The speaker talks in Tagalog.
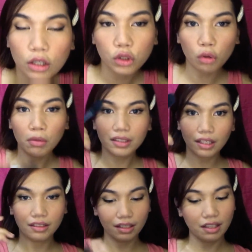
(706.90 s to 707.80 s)
So, ko
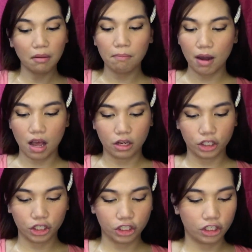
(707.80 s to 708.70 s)
magdagdag ng
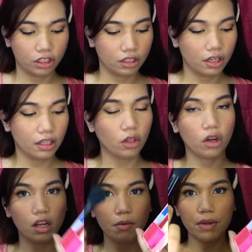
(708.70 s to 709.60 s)
blush
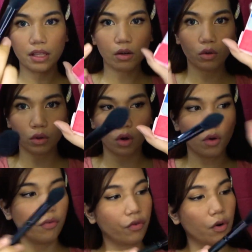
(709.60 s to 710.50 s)
pag gamitin ko to
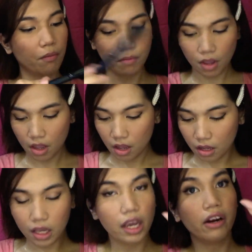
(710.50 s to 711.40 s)
from
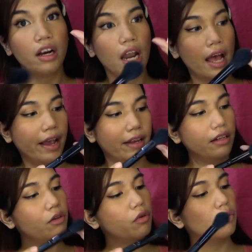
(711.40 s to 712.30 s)
Careline,
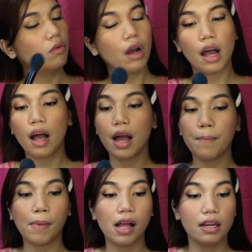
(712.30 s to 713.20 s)
yung
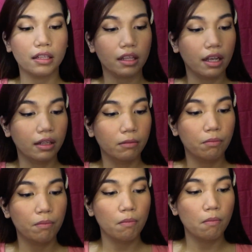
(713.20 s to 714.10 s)
eye palette and
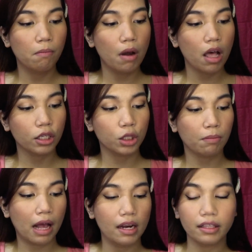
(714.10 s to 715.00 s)
blush
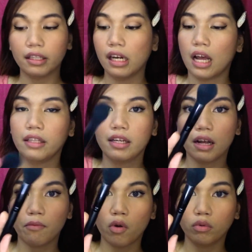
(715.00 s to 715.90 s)
palette nila. Then
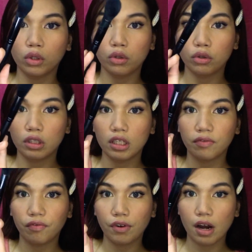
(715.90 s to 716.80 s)
I'm going to use this
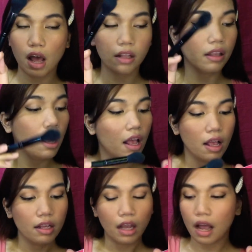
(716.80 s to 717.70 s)
flat,
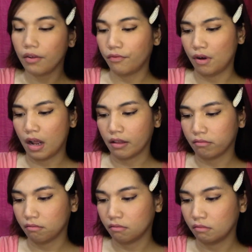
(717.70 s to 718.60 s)
ah flat,
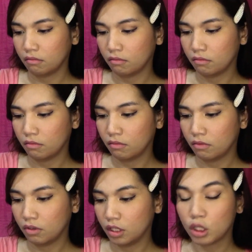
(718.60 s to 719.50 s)

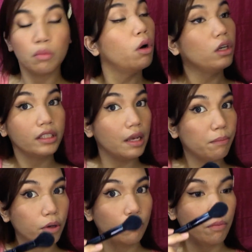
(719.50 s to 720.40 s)
small
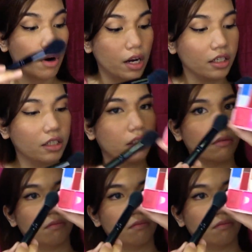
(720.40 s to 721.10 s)
tapered brush.